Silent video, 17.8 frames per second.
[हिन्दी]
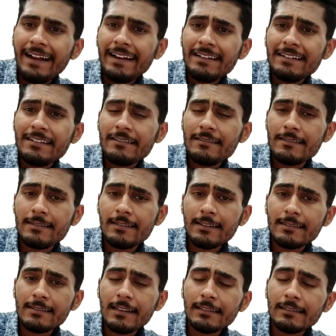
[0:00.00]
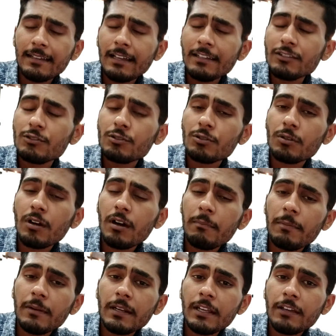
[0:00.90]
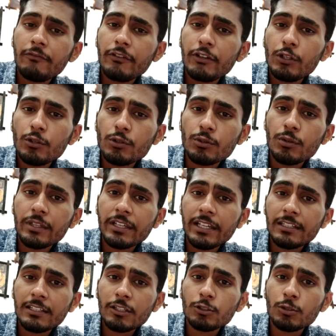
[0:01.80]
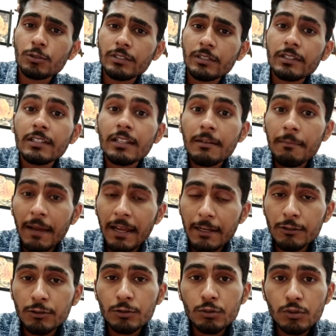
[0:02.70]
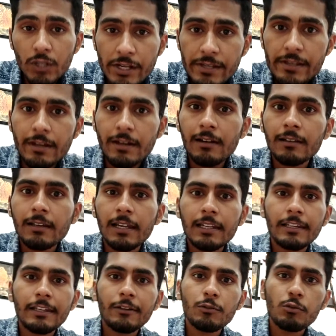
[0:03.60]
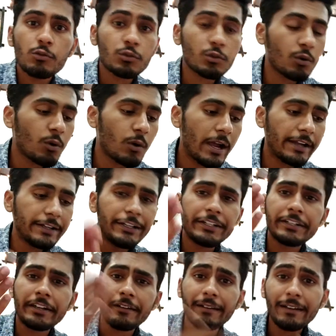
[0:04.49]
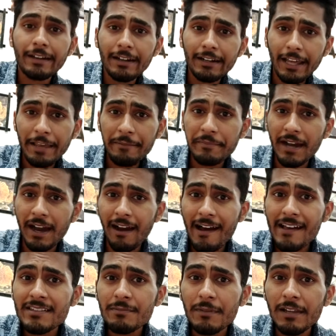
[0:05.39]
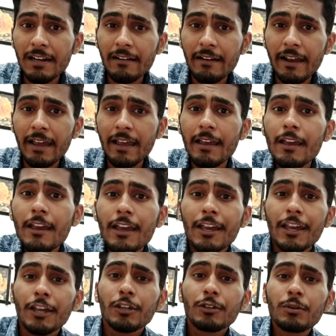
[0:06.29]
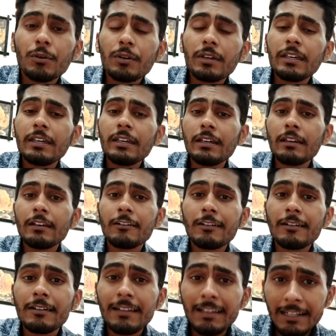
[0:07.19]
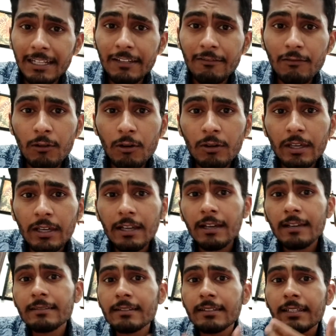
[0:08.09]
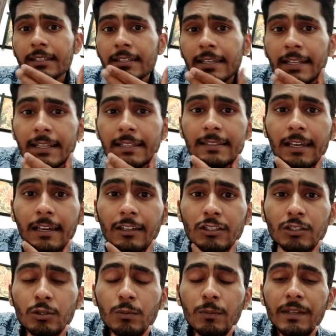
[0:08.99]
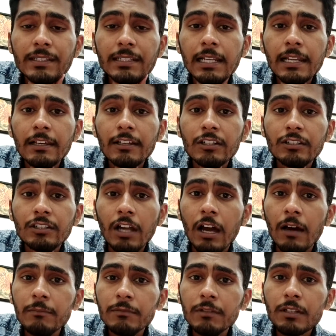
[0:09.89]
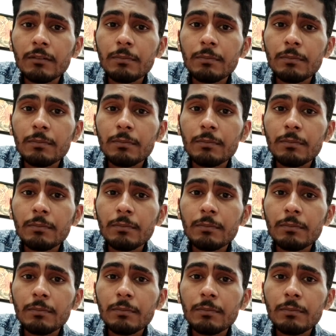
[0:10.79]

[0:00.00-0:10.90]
एंड इसी के साथ गाइज जो अपन ने वीडियो शूट किया था दो तीन दिन पहले दूसरे चैनल के लिए उसको एडिट करने का टाइम आज मिल रहा है क्योंकि डेली व्लॉगिंग का सीन ये रहता है कि सुबह से लेकर शाम तक